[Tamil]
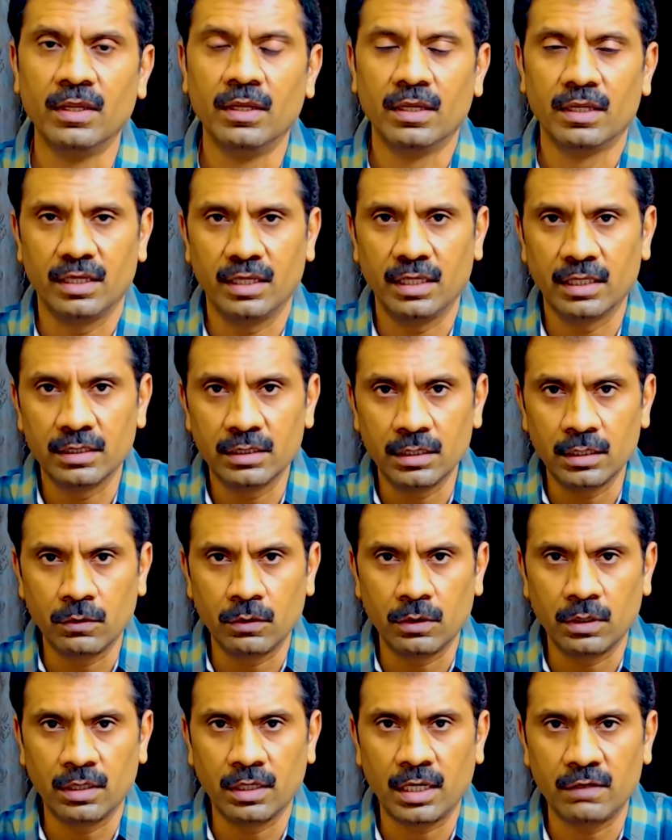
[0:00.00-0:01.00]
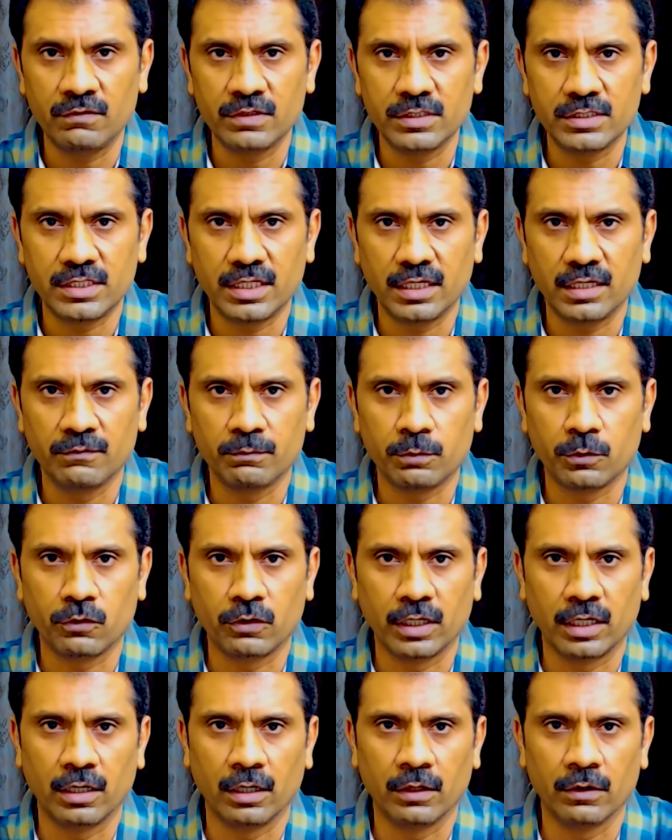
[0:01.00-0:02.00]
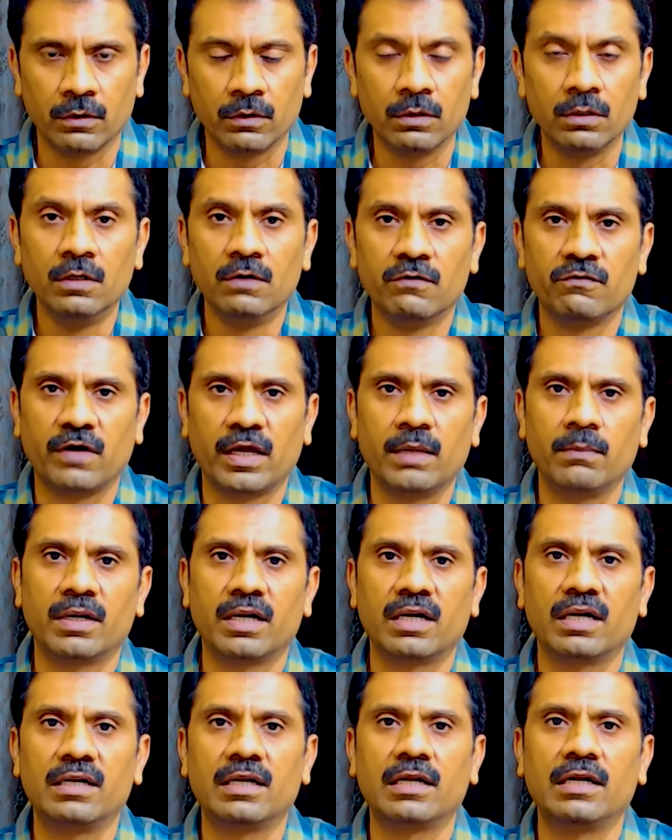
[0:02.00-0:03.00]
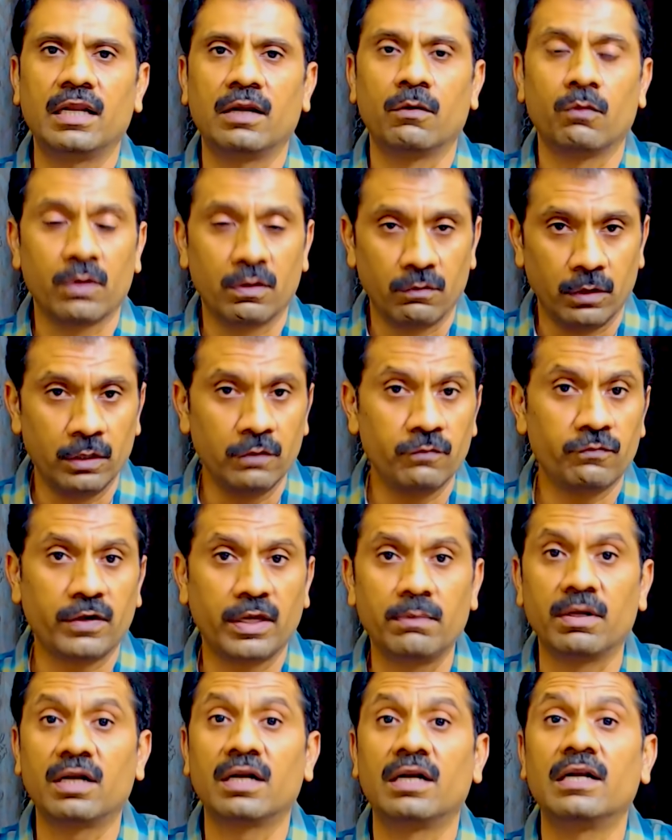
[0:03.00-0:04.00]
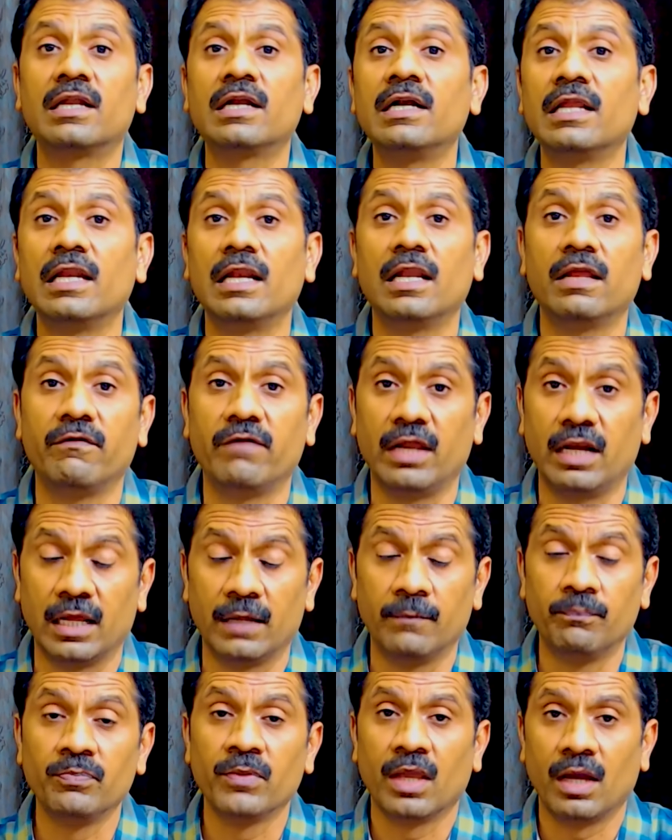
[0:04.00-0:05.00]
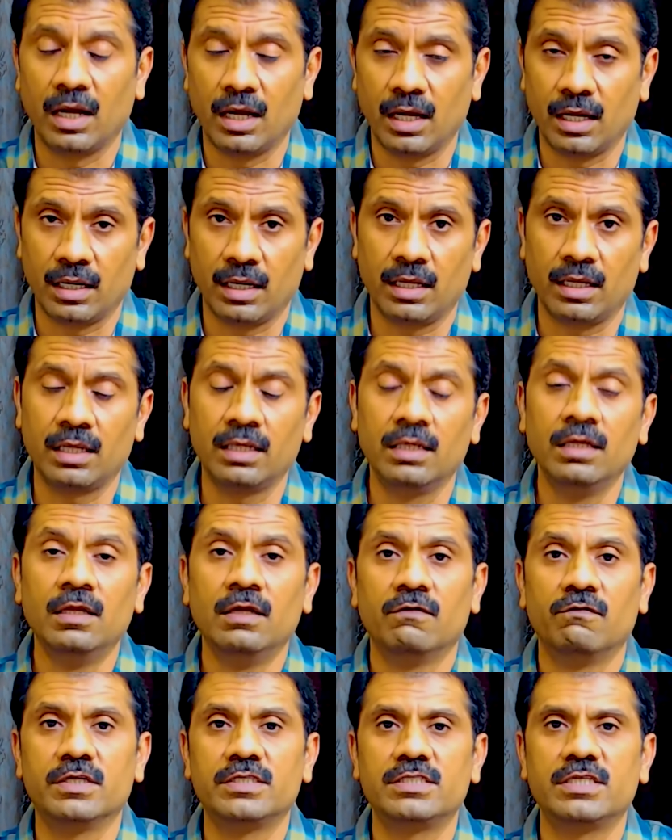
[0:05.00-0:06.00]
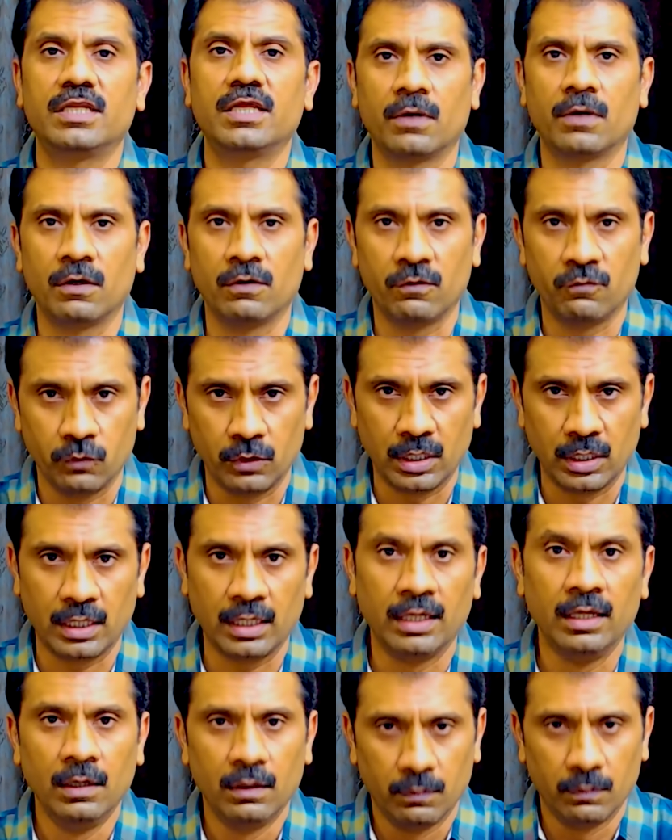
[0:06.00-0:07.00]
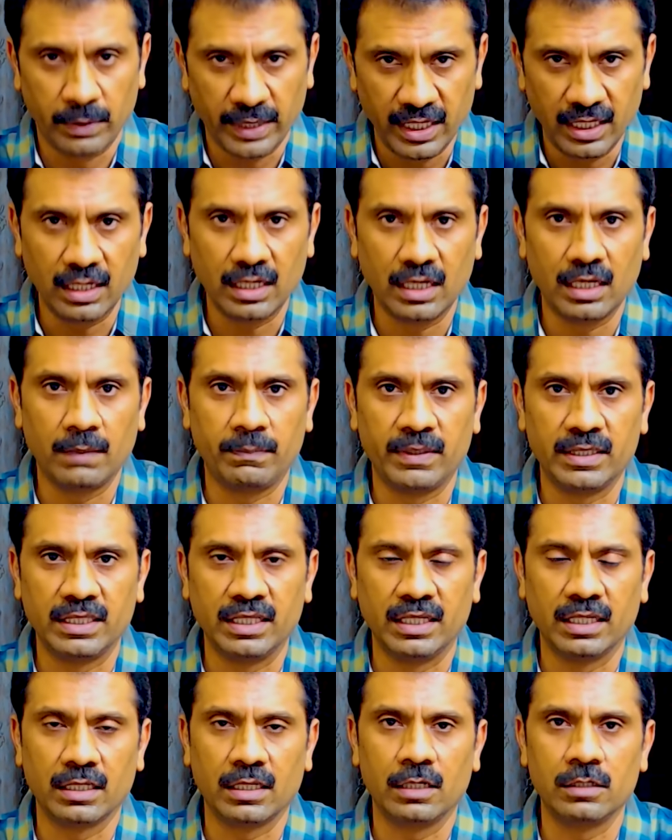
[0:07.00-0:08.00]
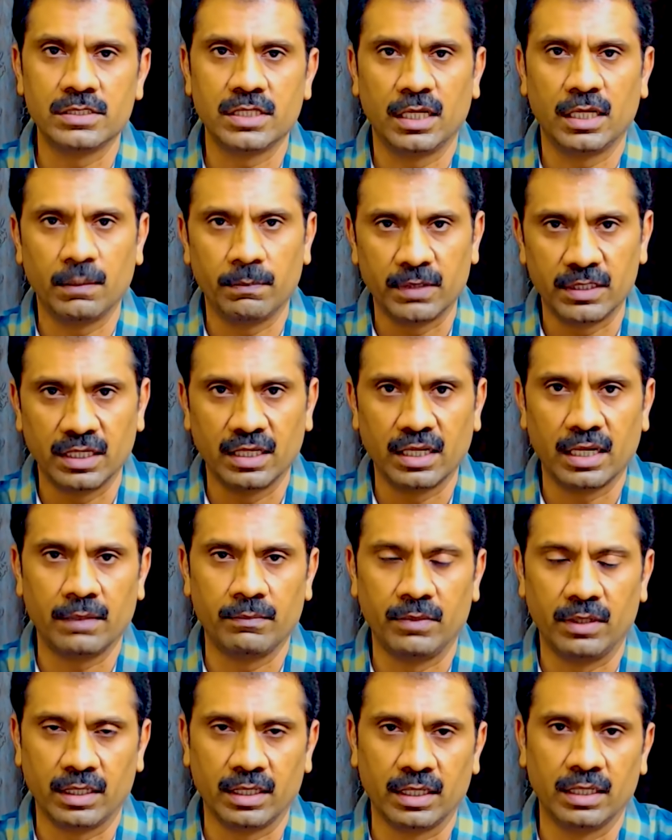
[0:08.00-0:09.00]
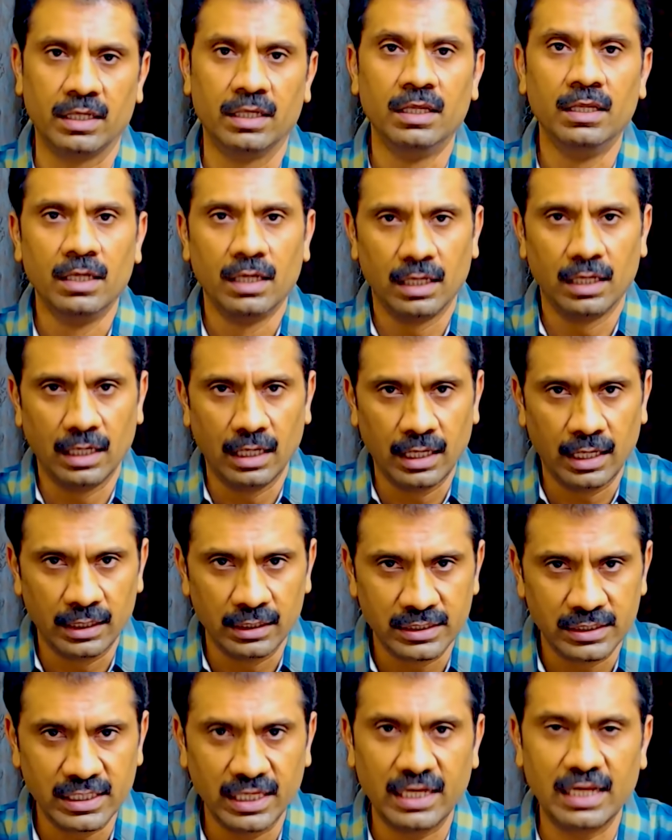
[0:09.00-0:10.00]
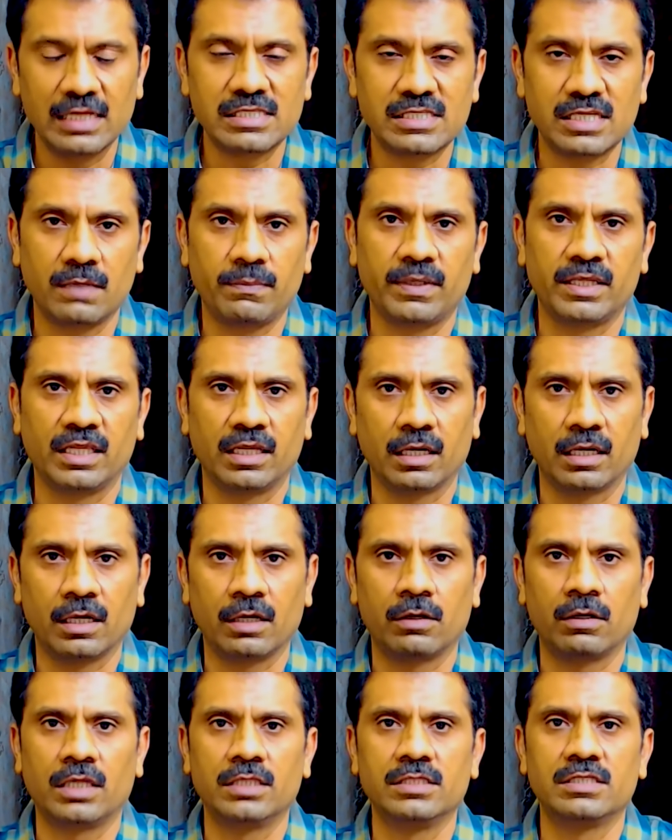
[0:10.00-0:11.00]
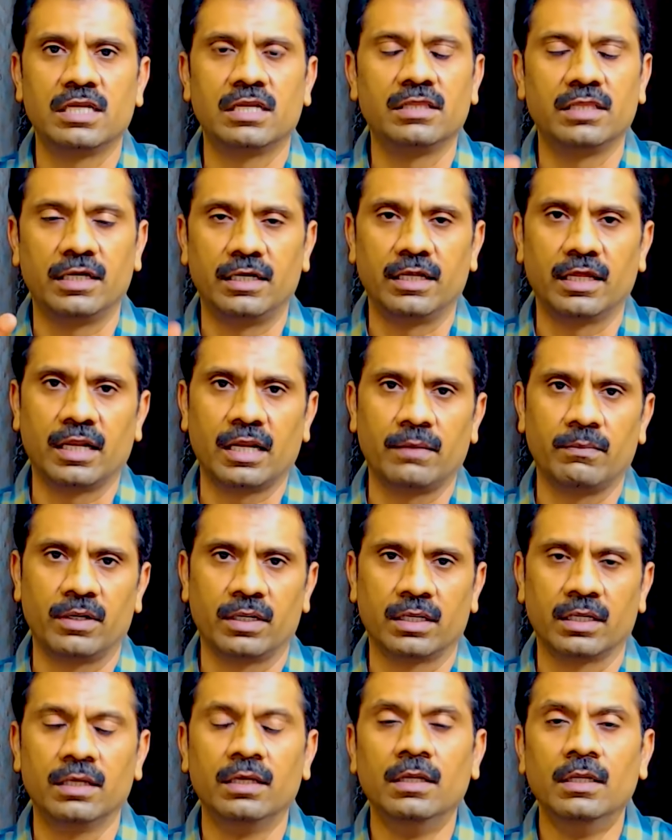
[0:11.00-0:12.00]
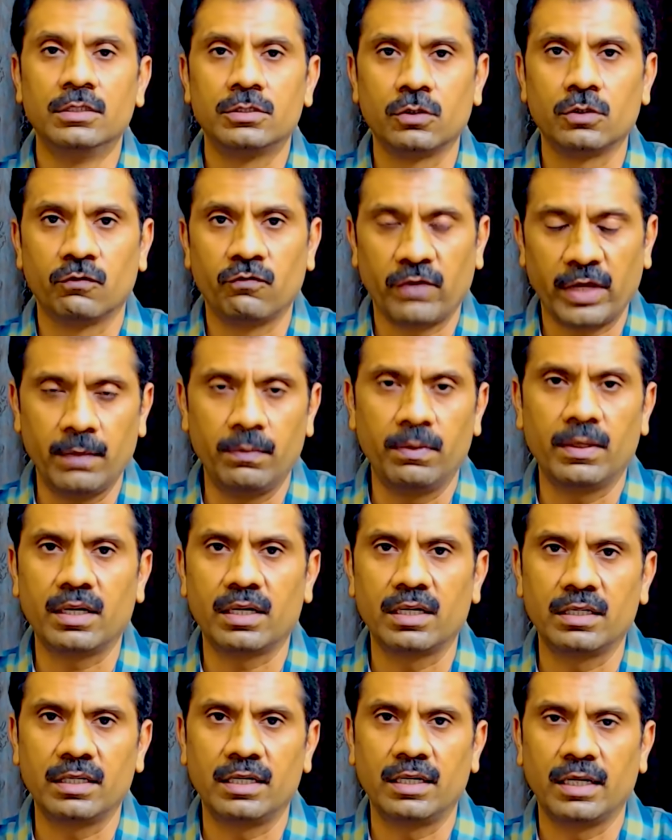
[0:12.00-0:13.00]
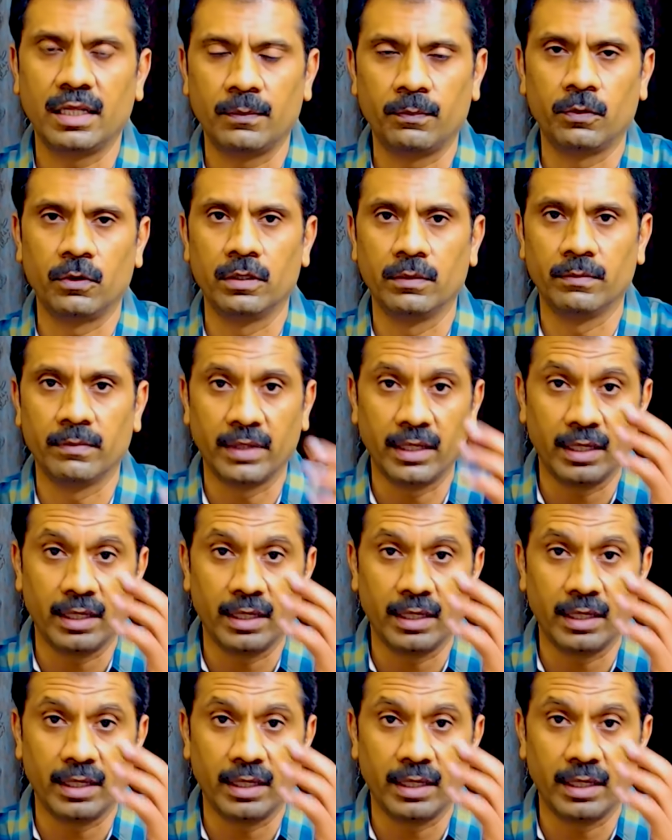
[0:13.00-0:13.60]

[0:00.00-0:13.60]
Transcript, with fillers: எந்த ஒரு நான் வெஜிடேரியன் ப்ரோட்டீன்லேயும் ஃபைபர் கண்டென்ட் உணவுலேயும் ஃபைபர் கண்டென்ட் இல்லவே இல்லை ஆனால் வெஜிடேரியன் ஃபுட்டில் பயிர்களில் பார்த்தீங்கன்னாலும் சரி பத்து கிராம் இருக்குது இல்லை சீரியல்ஸில் பார்த்தீங்கனாலும் அஞ்சுலேருந்து எட்டு கிராம் இருக்குது ஸோ ஃபைபர் கண்டென்ட் எப்பொழுதுமே